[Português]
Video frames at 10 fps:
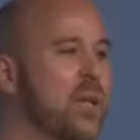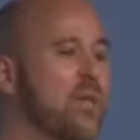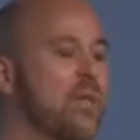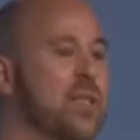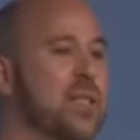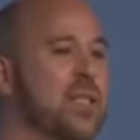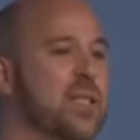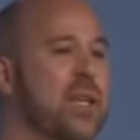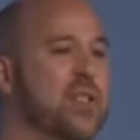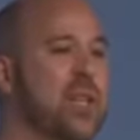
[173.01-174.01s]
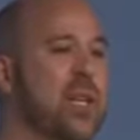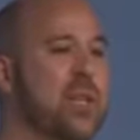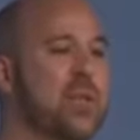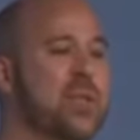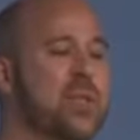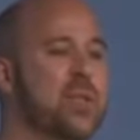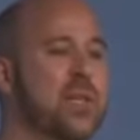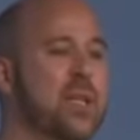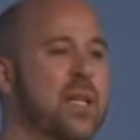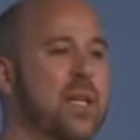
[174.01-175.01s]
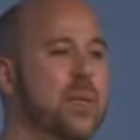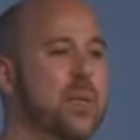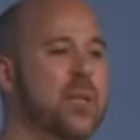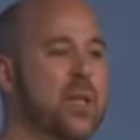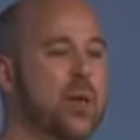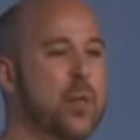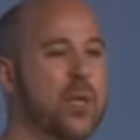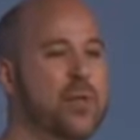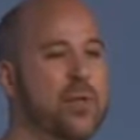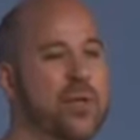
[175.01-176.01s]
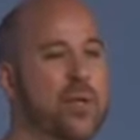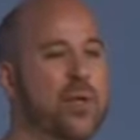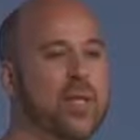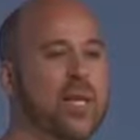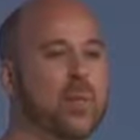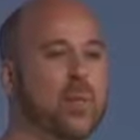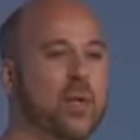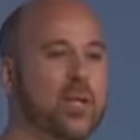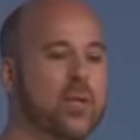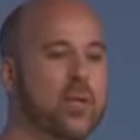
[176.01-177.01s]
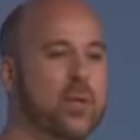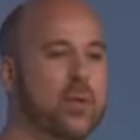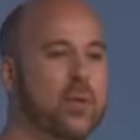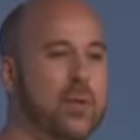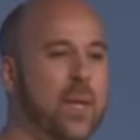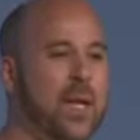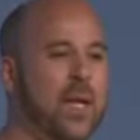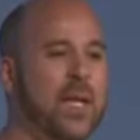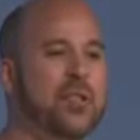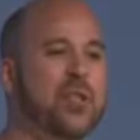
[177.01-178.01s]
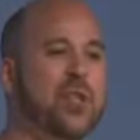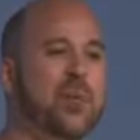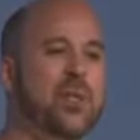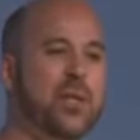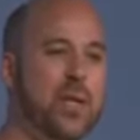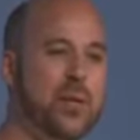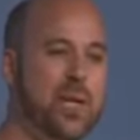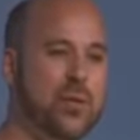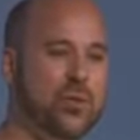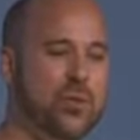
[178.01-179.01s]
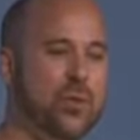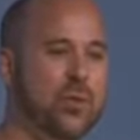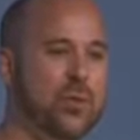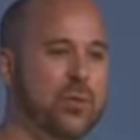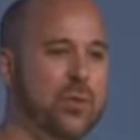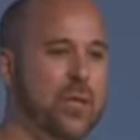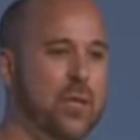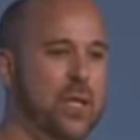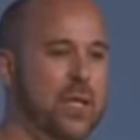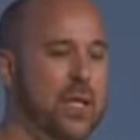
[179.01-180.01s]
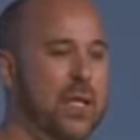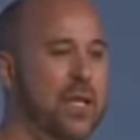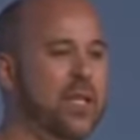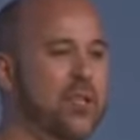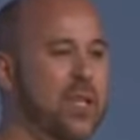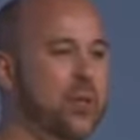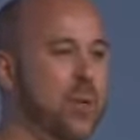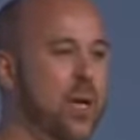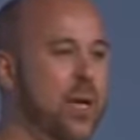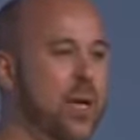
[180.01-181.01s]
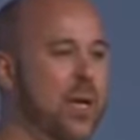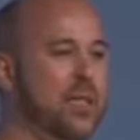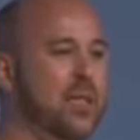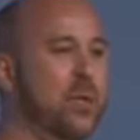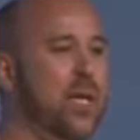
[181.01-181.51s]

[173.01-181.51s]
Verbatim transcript: que vivia na Serra de Eleusis, que posteriormente foi derrotado por Teseu e que tinha um estranho castigo. Ele tinha em sua casa um